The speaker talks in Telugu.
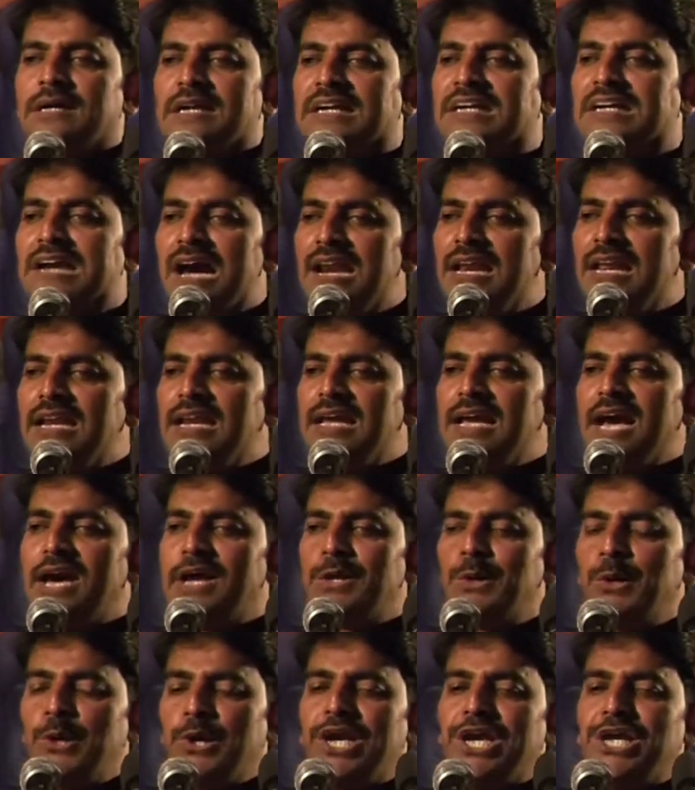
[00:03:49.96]
గలిలియా
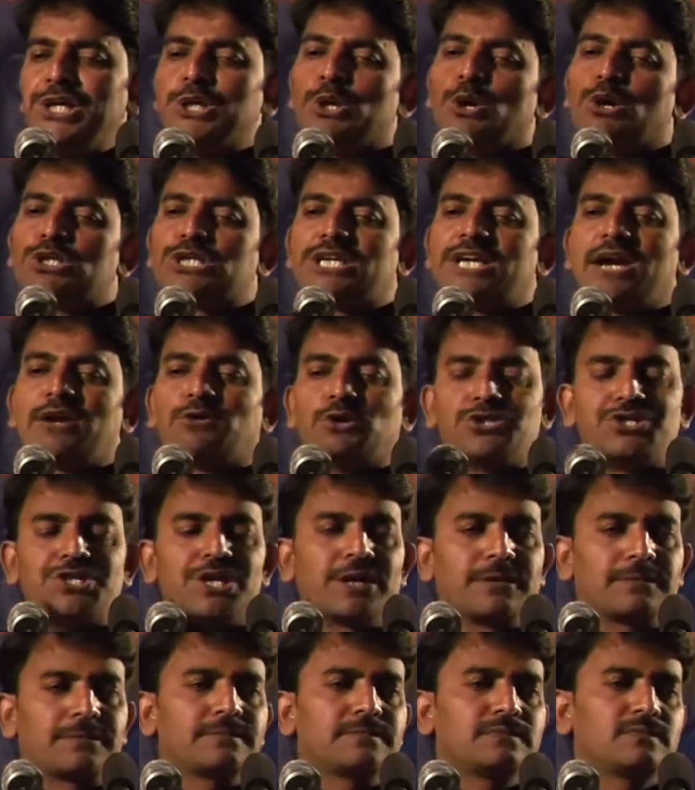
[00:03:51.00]
నుండి యోధయాకు
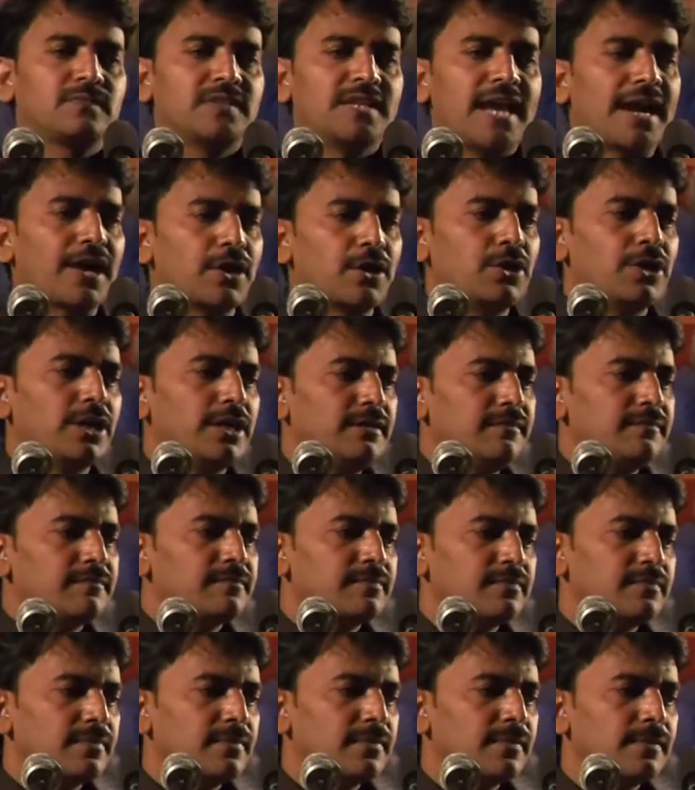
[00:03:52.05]
వచ్చారు ఎక్కడి నుండి
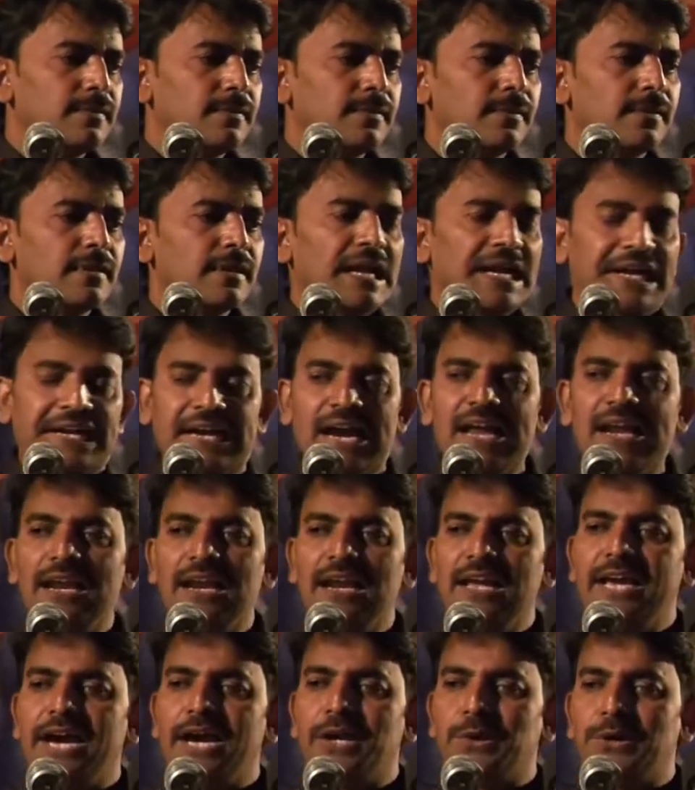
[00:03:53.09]

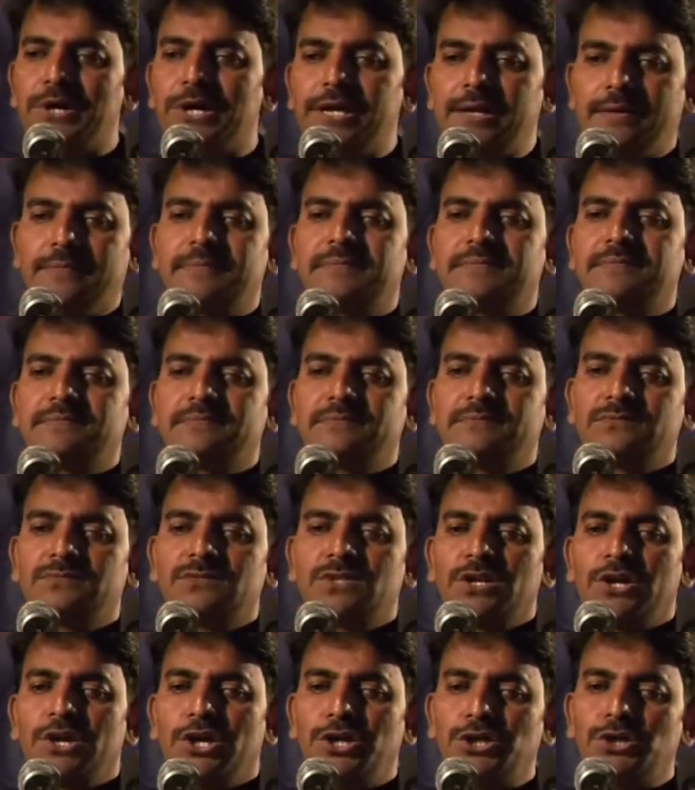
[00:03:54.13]
గలిలియా నుండి
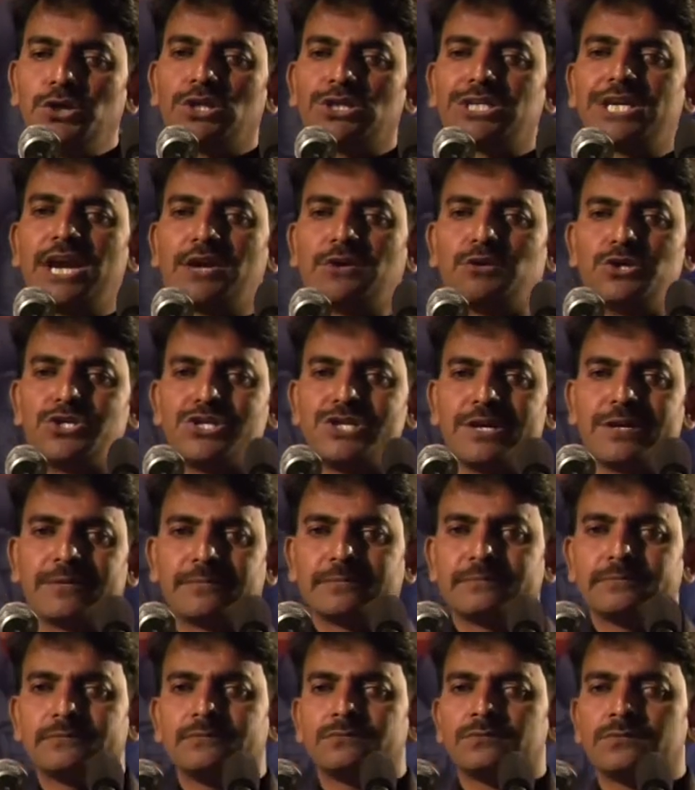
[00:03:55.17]
యోదయాకు వచ్చారు
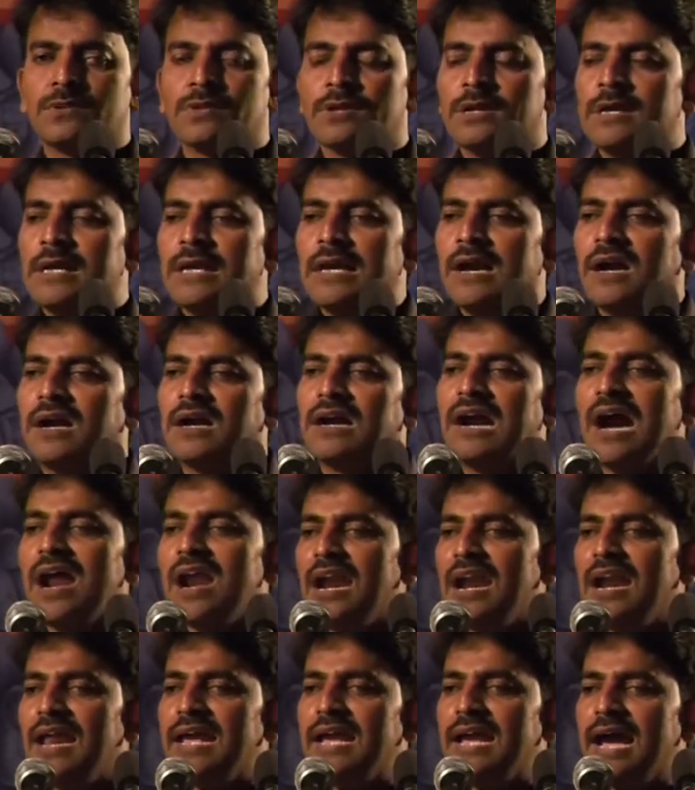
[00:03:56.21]

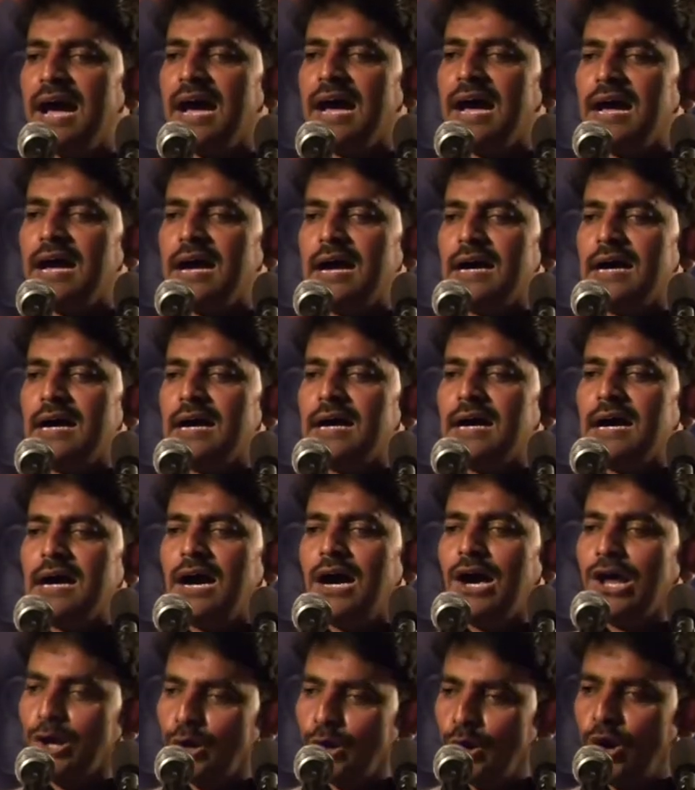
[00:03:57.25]

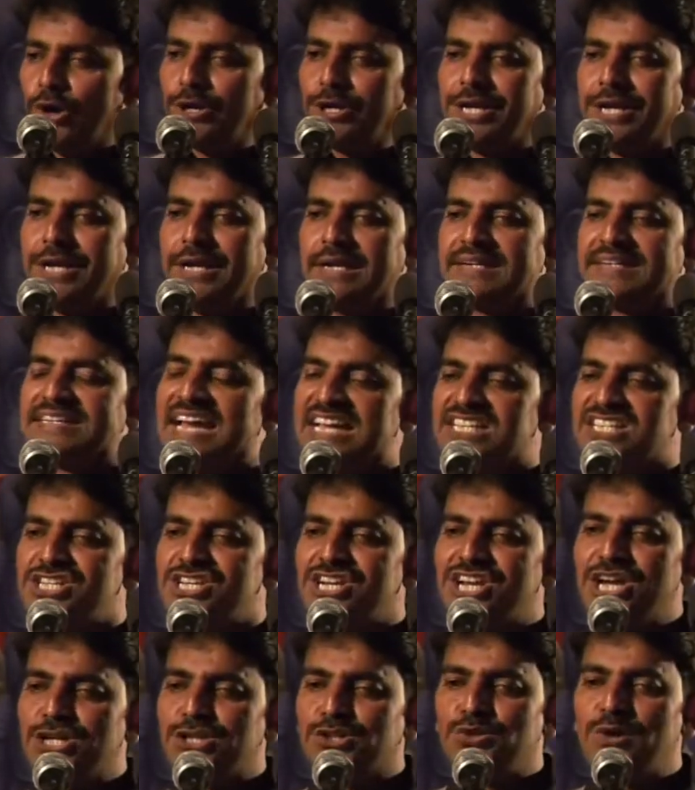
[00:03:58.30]
గలిలయలోని
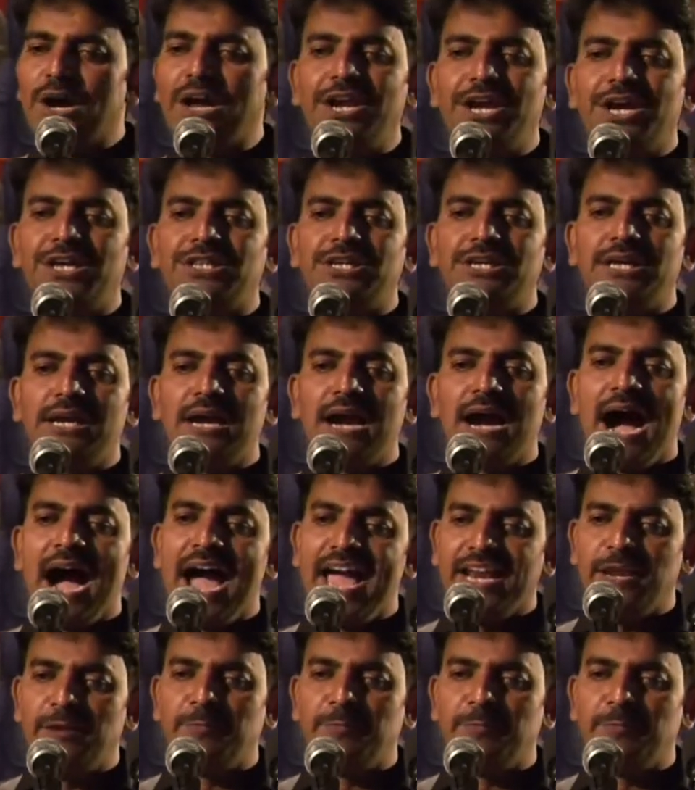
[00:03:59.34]
నజరేతు అనేది ఆయన